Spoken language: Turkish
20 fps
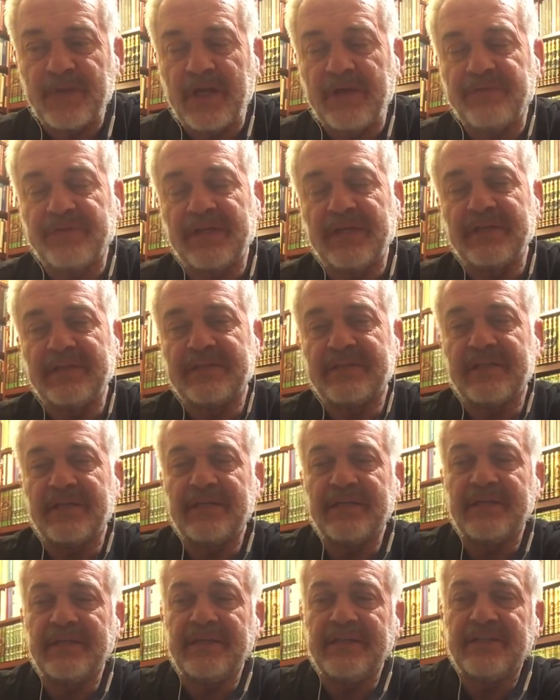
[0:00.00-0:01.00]

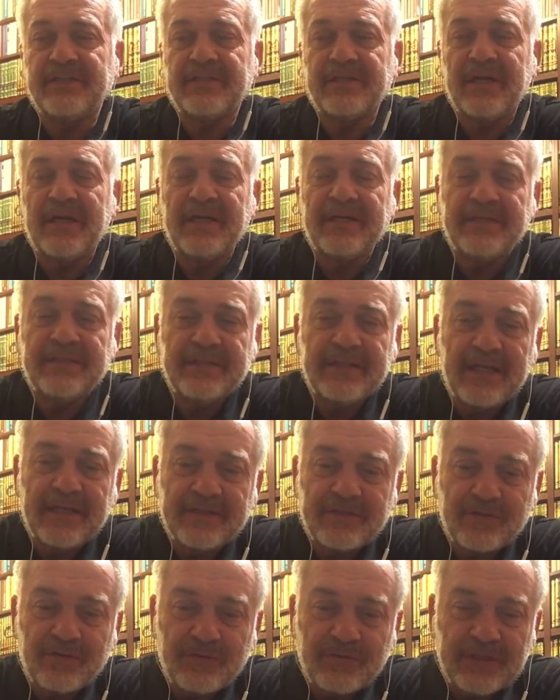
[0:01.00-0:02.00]
Afganistan'ın işgalinden
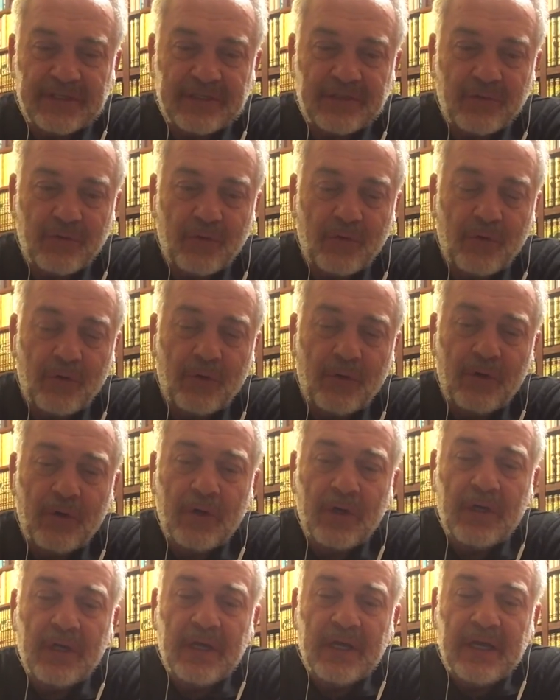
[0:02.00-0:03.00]
sonraki o
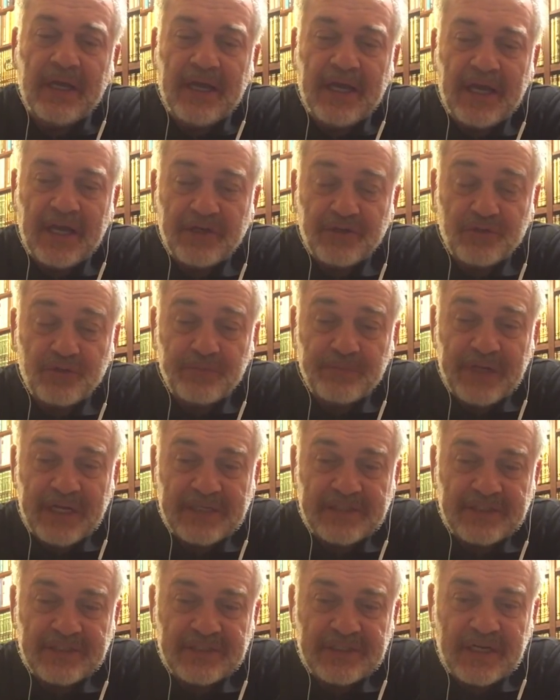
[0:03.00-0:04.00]
her
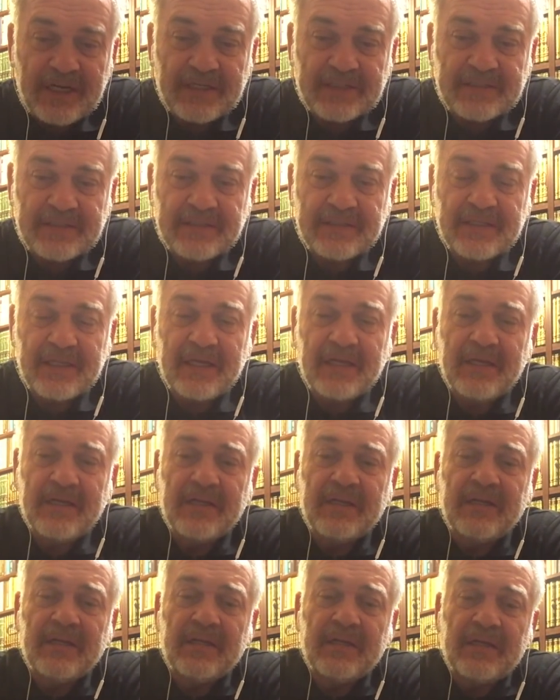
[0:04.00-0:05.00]
cümerç içerisinde
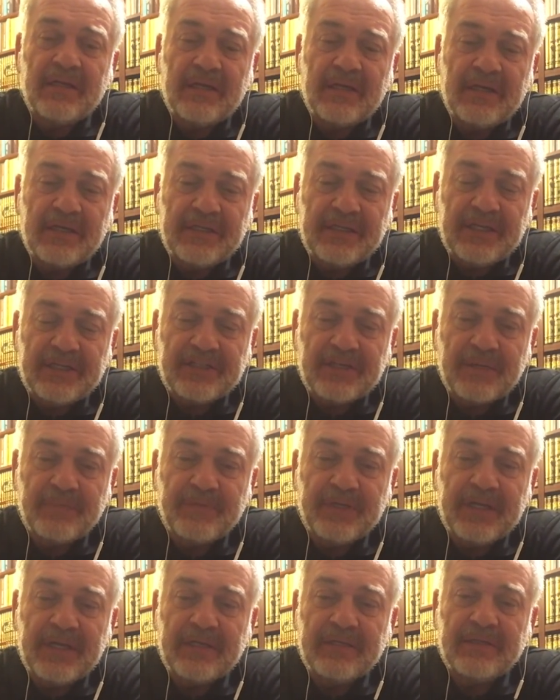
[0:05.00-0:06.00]
e,
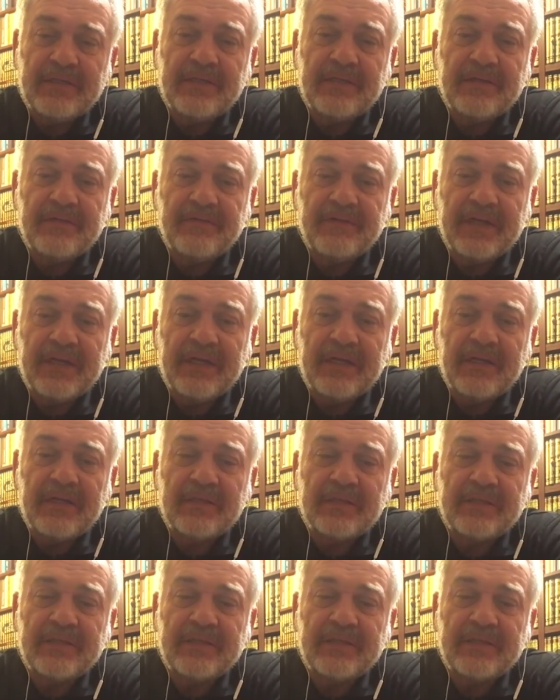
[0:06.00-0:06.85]
yaşamayan ve